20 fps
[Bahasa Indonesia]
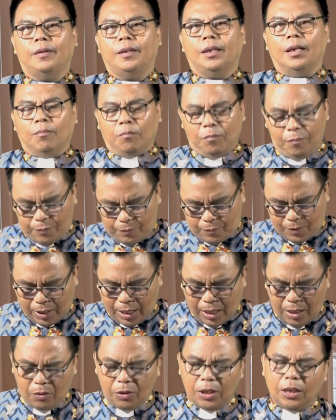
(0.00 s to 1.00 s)
Yang
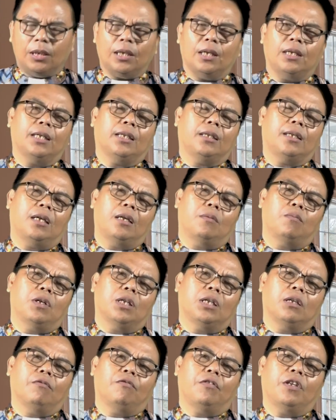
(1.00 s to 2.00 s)
kalau kita lihat dalam
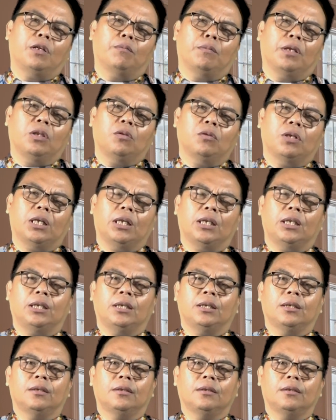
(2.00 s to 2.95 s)
bagian firman Tuhan ini,